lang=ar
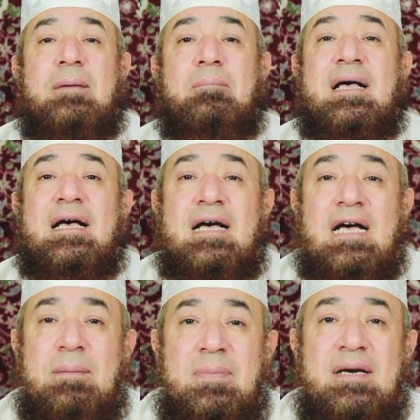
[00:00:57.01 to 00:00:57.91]
ما
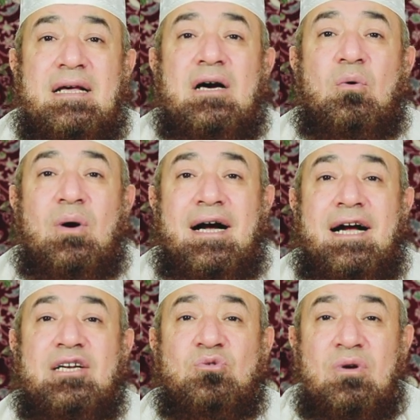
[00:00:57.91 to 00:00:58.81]
أبلى
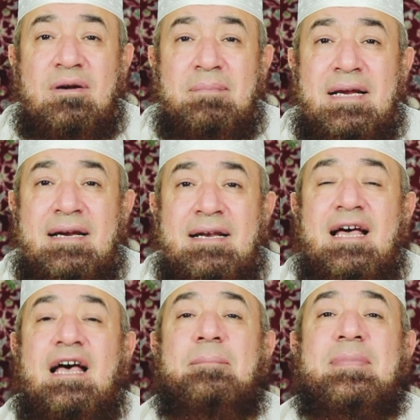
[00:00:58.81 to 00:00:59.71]
واحد
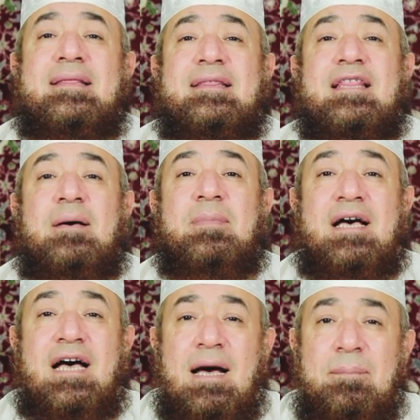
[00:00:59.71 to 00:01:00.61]
منا مثل
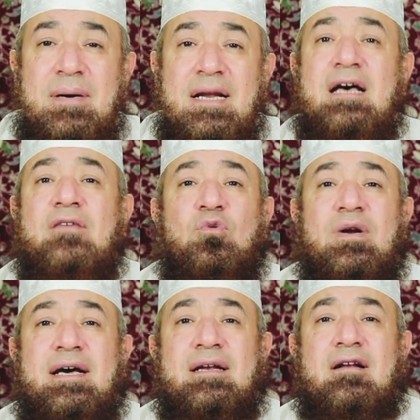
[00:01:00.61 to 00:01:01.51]
ما أبلى
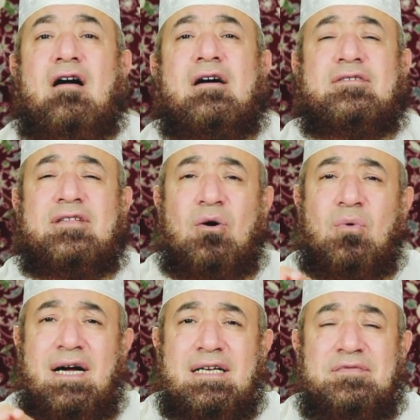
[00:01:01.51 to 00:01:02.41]
فلان أكتر
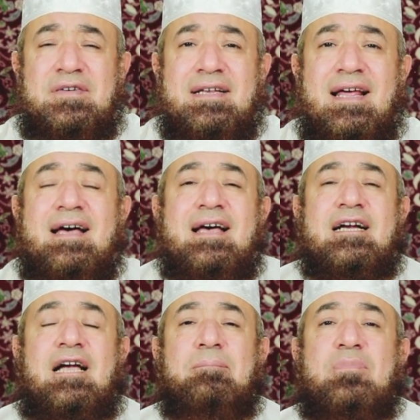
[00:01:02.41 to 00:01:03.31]
واحد فينا
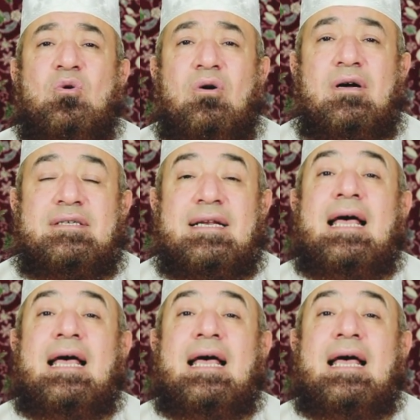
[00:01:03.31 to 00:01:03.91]
كان بيقاتل